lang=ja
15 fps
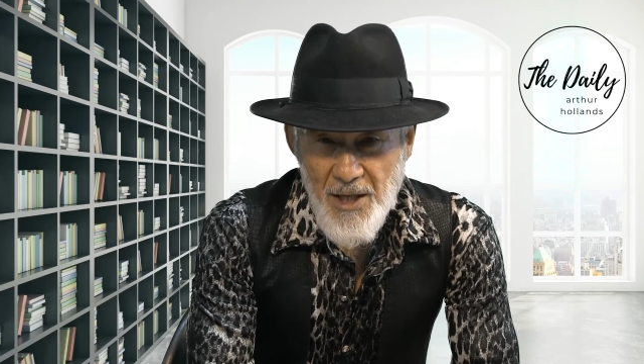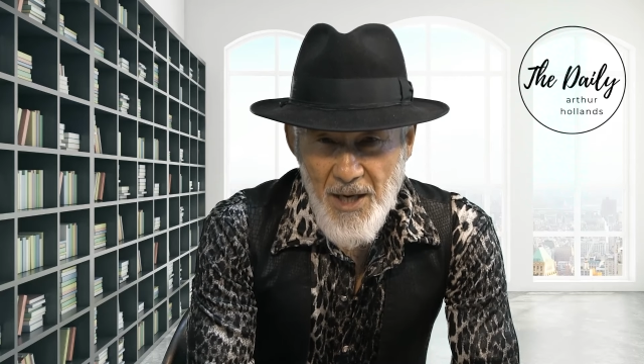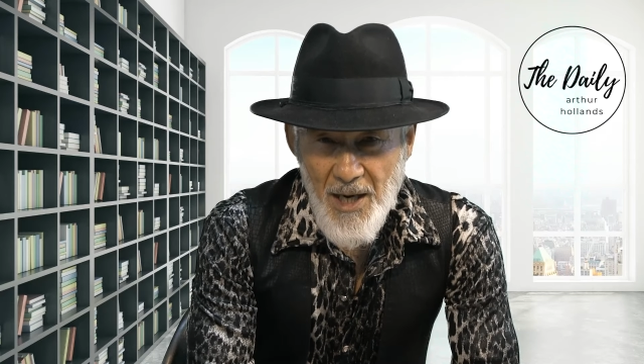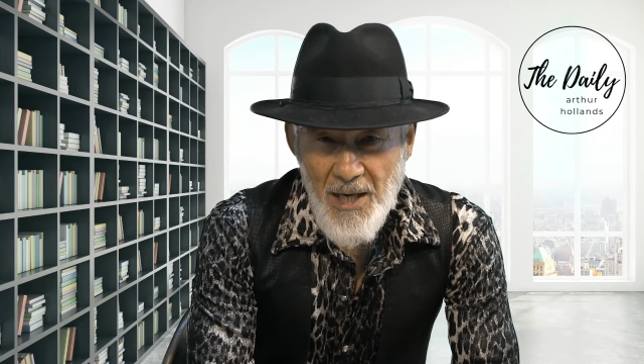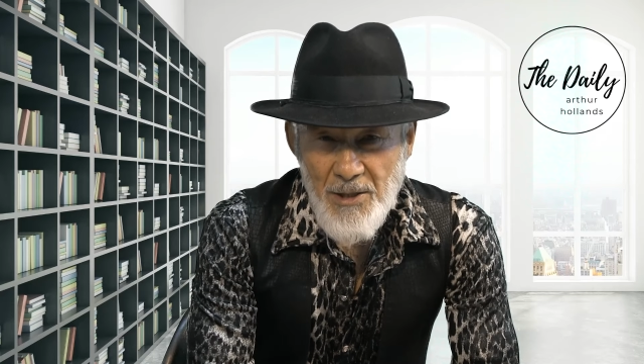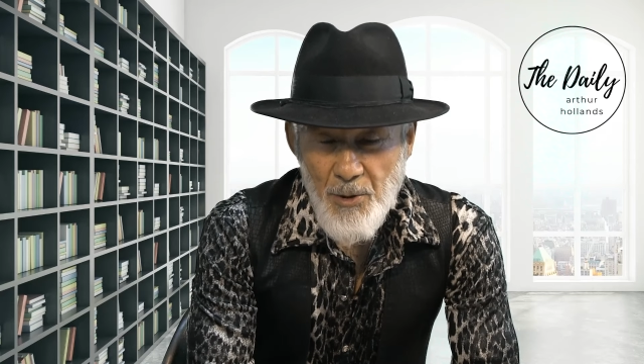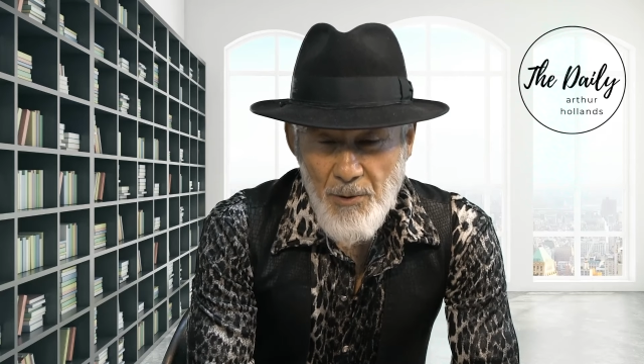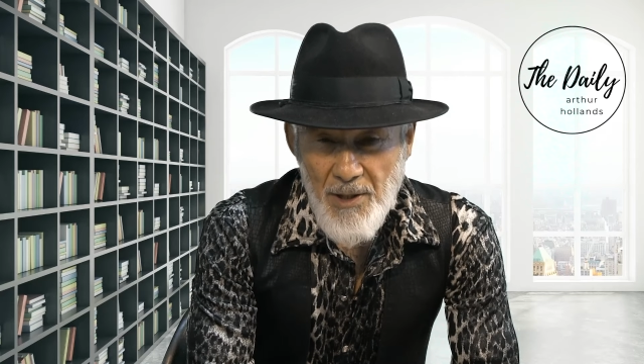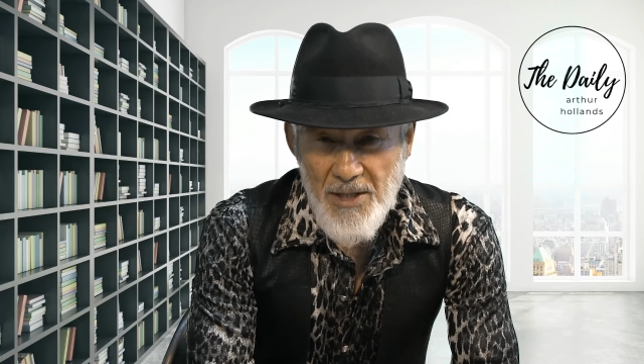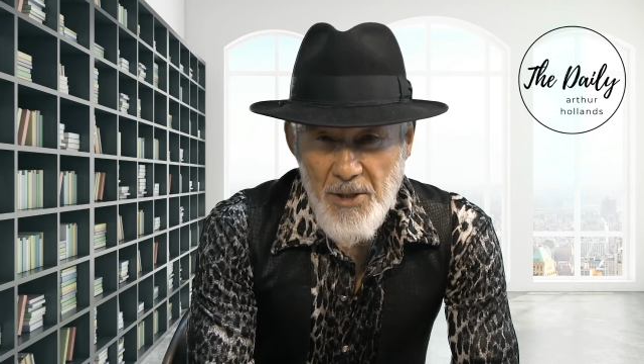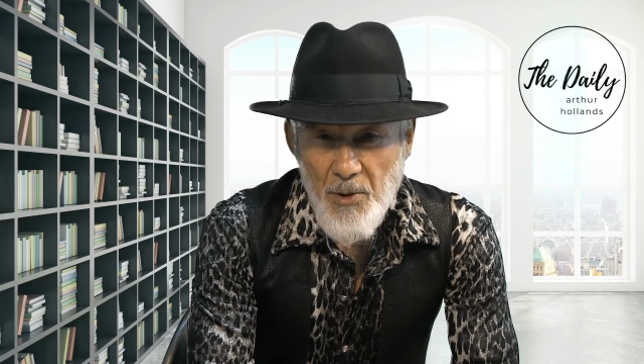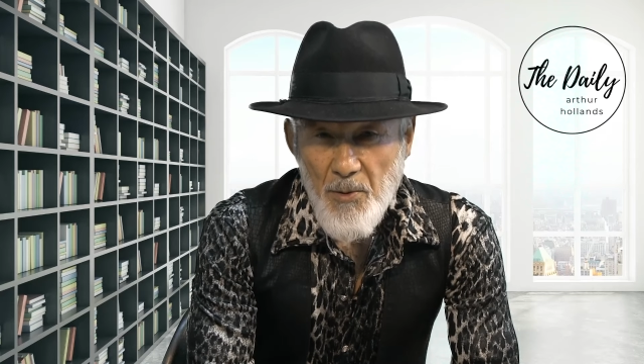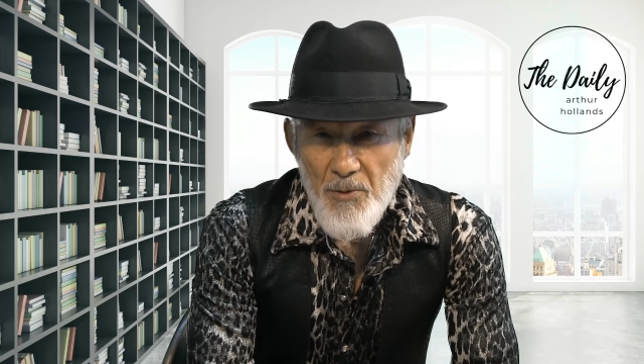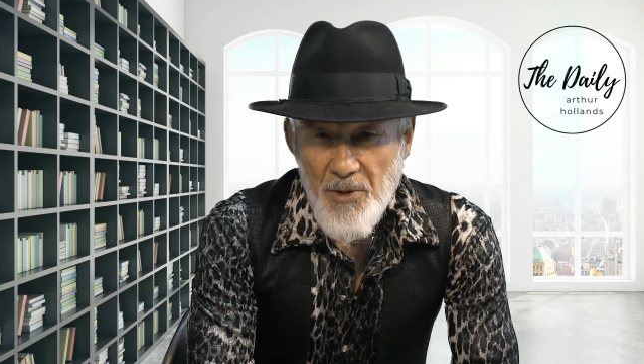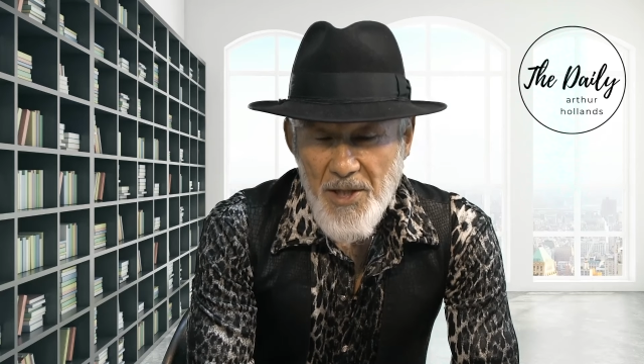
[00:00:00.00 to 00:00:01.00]
ある時は
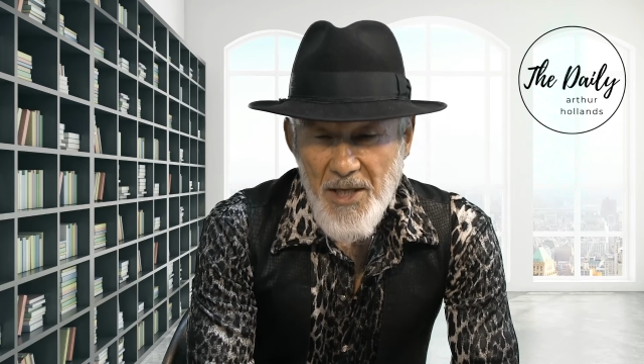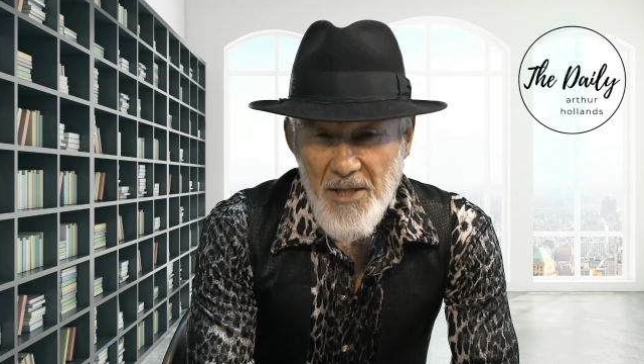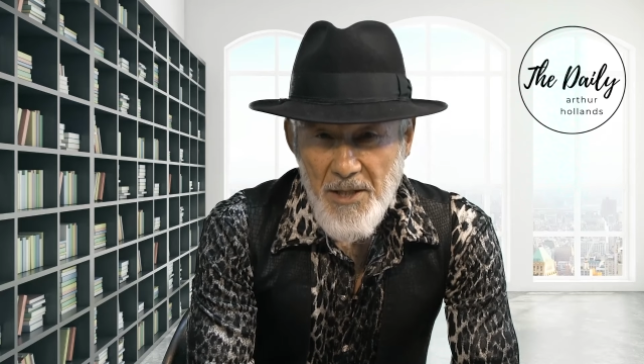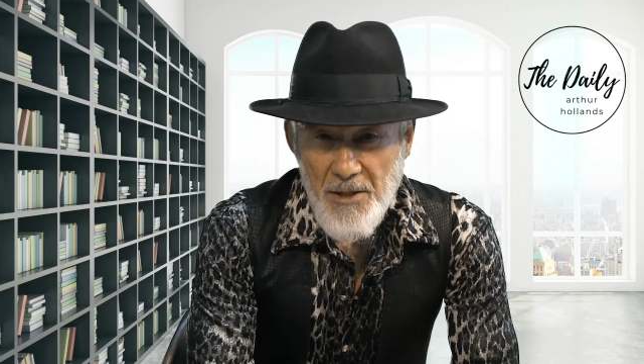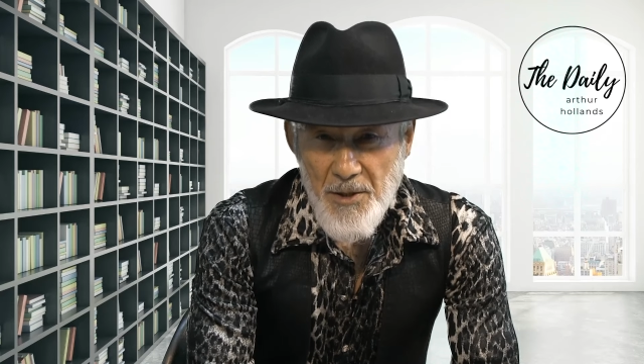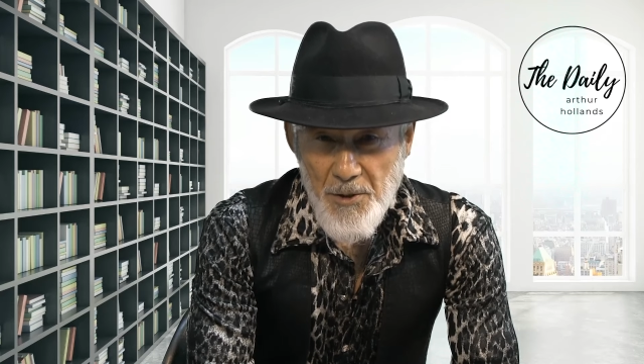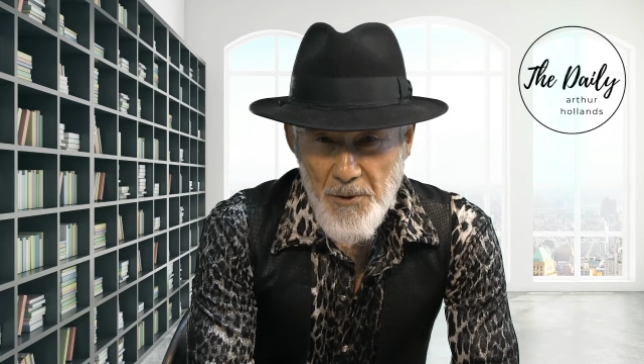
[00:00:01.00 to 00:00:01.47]
人のせいにす